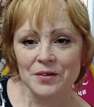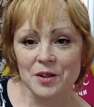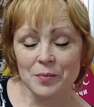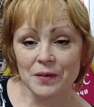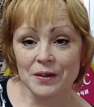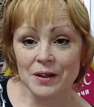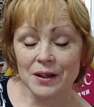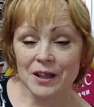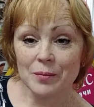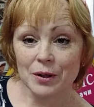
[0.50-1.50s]
Всем привет,
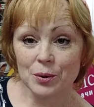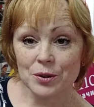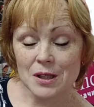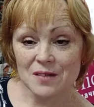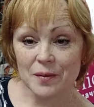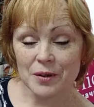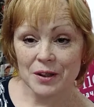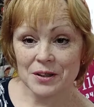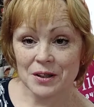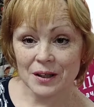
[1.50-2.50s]
дорогие мои друзья! С вами
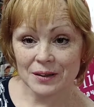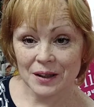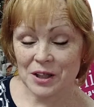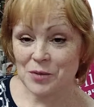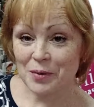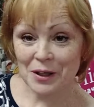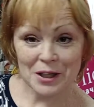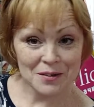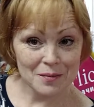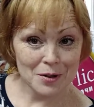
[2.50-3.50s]
Татьяна и
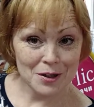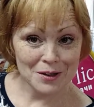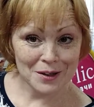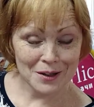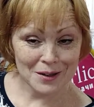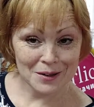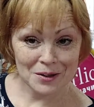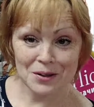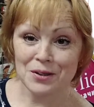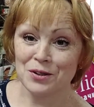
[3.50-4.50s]
проект Faberlic Reality.